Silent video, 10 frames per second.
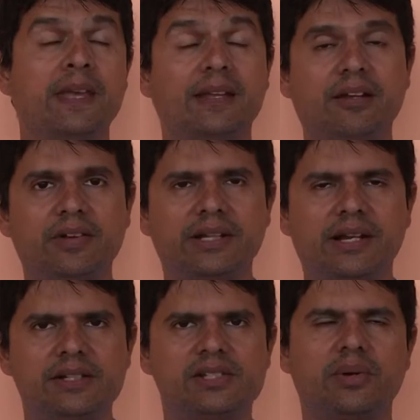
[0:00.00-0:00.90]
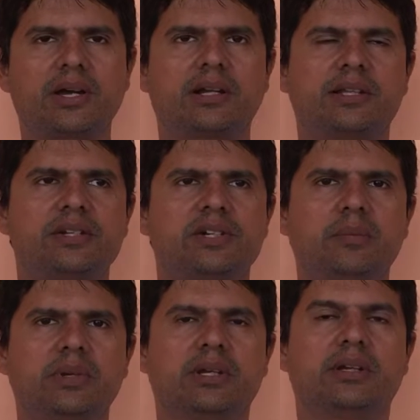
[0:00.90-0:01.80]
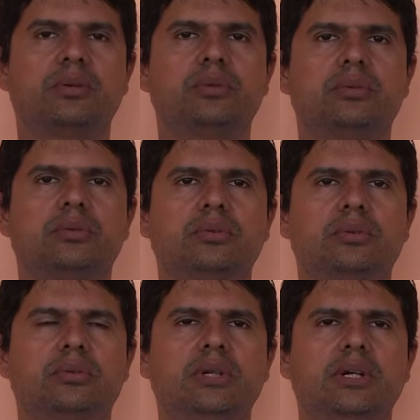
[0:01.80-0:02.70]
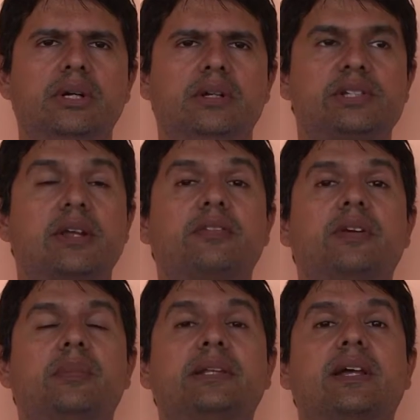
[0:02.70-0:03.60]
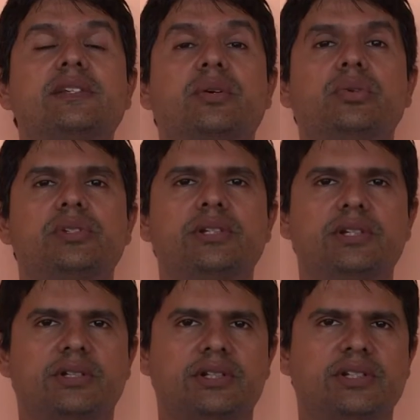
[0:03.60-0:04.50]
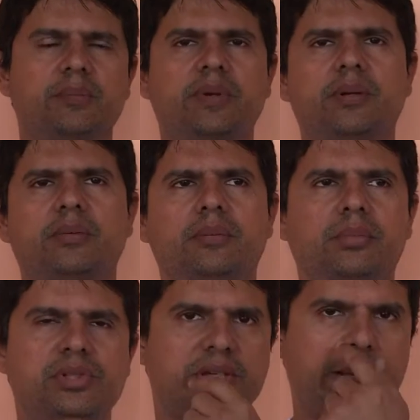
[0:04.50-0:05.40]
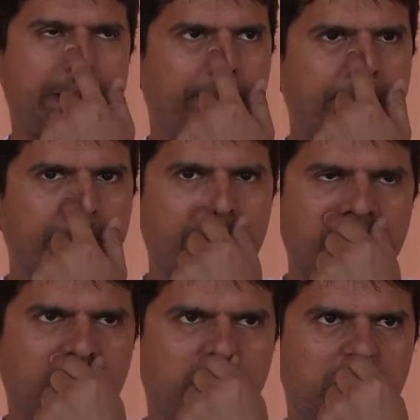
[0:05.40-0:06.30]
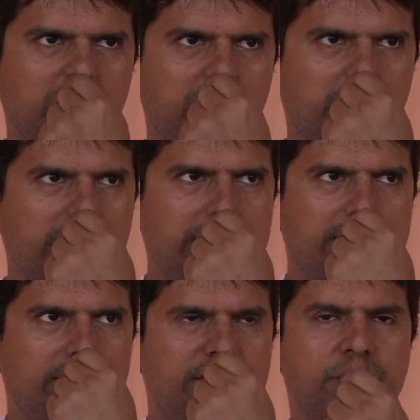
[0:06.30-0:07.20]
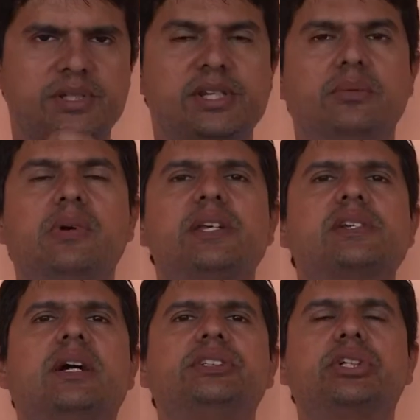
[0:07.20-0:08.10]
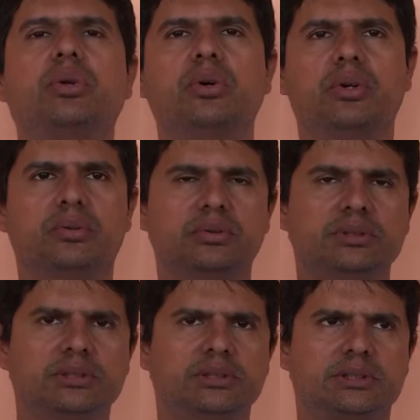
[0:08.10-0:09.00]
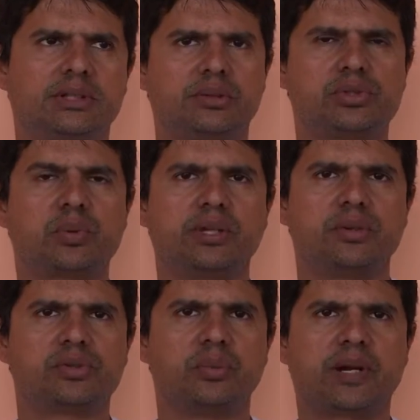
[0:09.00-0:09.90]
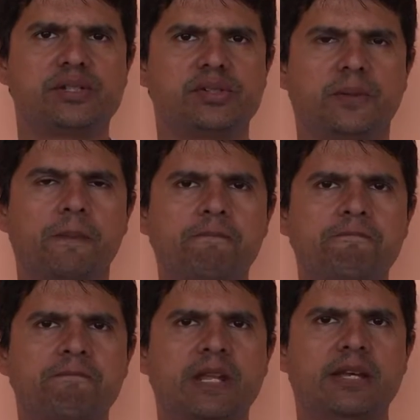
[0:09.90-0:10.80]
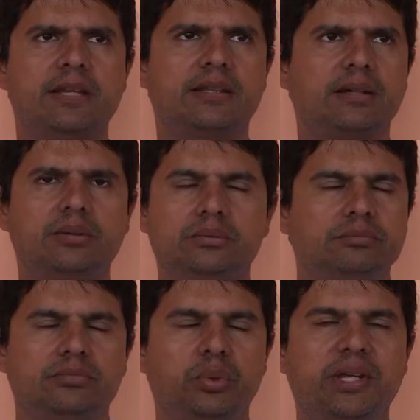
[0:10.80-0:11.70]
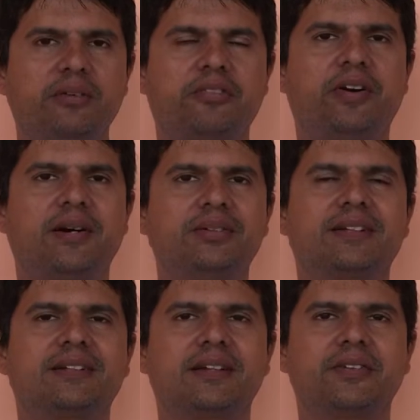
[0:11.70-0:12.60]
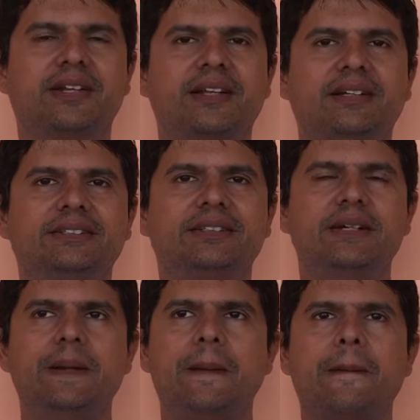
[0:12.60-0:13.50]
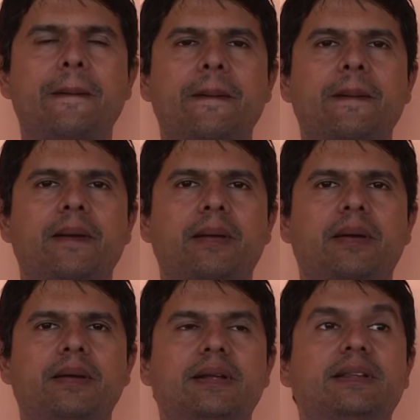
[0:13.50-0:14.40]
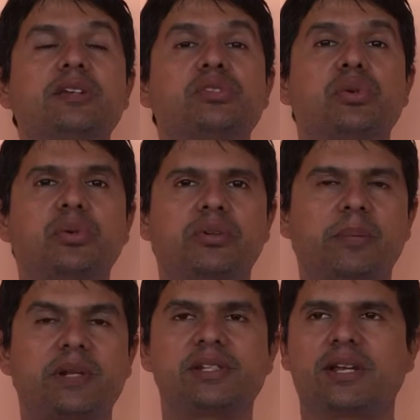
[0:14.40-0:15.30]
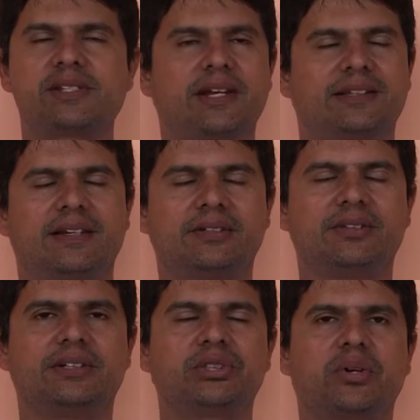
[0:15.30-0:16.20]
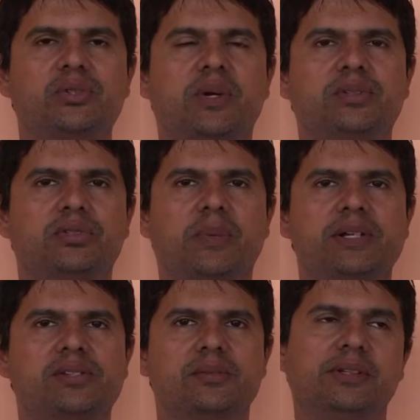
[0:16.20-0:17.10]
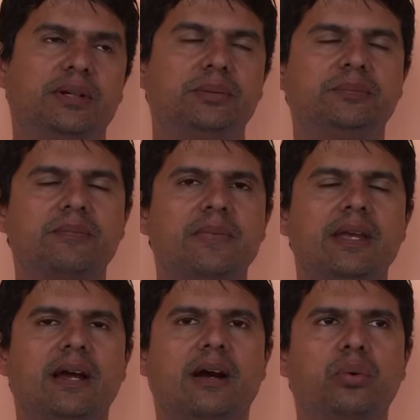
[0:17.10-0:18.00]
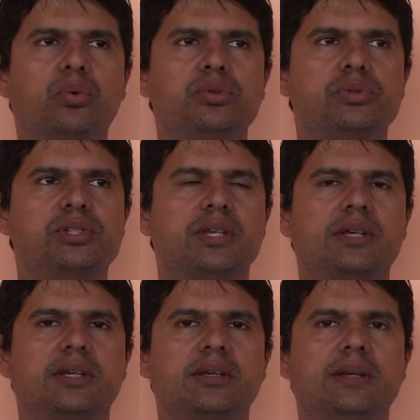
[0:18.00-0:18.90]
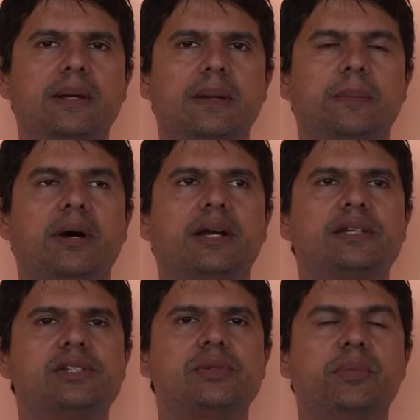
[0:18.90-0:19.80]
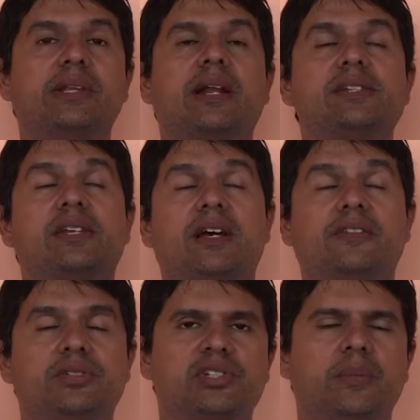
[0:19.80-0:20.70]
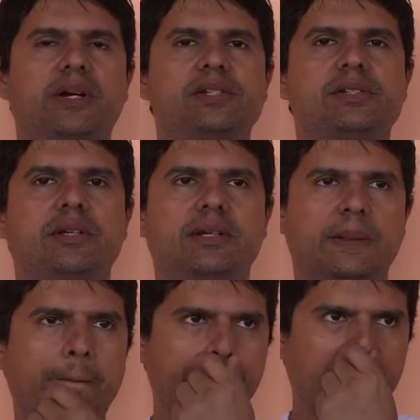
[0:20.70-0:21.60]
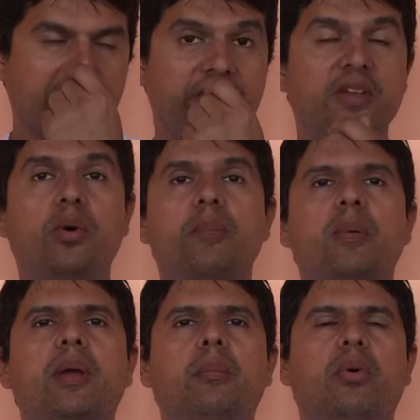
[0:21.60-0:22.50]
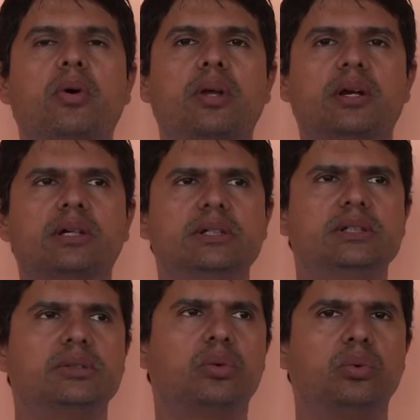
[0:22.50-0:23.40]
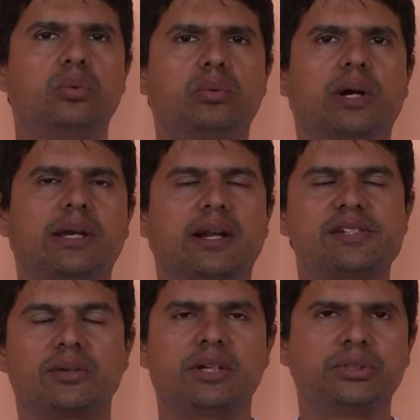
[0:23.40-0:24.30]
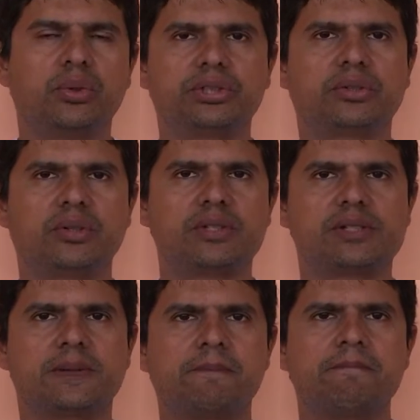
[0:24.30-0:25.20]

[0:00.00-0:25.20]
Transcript: E, na verdade, isso é uma característica minha, que é o, o escrever matérias saudosistas, sempre buscar o, digamos assim, um resgate histórico né, dos quadrinhos do Brasil. Então, o que não falta, na verdade, é tesouro né, para ser resgatado na história dos quadrinhos do Brasil. Então, alguns dos que mais me interessavam, dos que mais é, vinham à minha memória com aquela saudade gostosa.